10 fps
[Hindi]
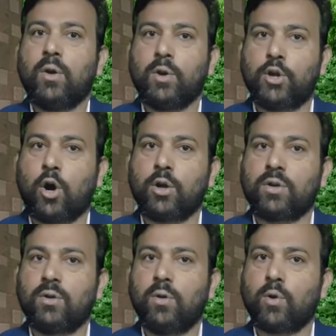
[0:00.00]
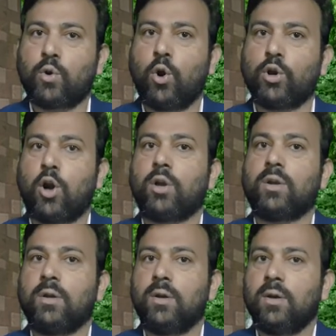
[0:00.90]
डॉट को
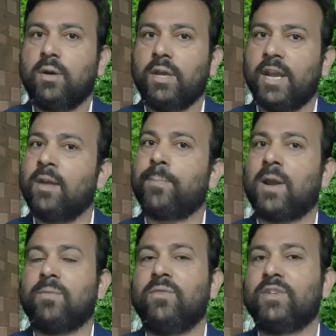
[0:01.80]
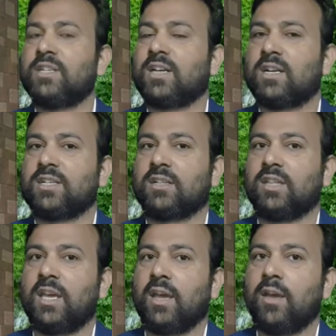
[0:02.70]
डॉट इन पर भी विजिट कर
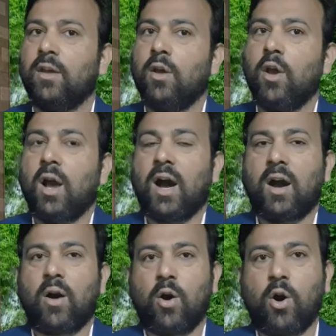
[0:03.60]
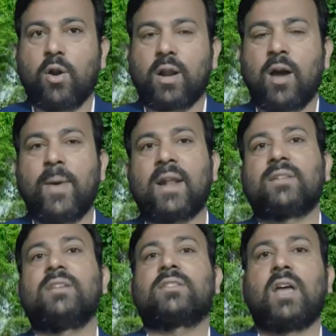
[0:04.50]
सकते हैं और हमारा
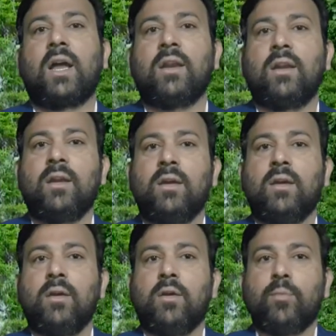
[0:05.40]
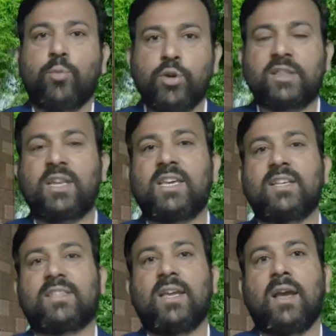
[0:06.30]
संस्थान पूरी तरीके
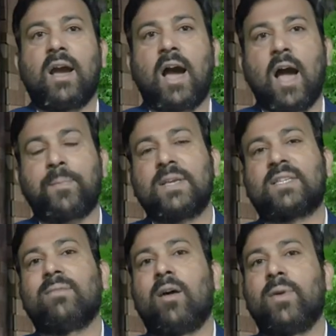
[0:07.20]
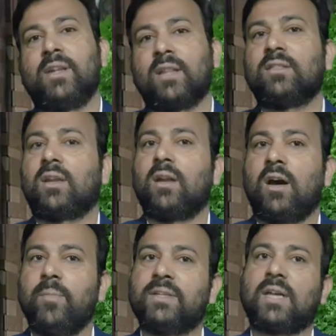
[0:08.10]
से आपकी सेवा में निरंतर
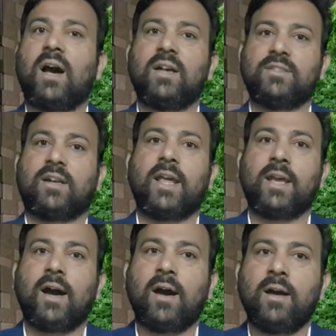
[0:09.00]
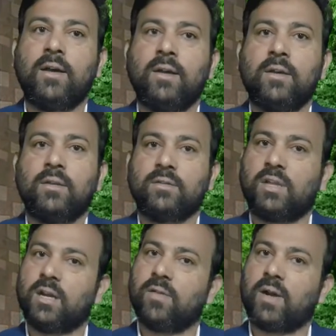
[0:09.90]
हमेशा हाजिर रहेगा
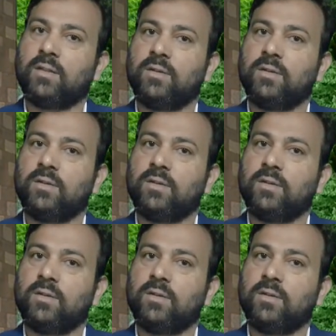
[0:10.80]
धन्यवाद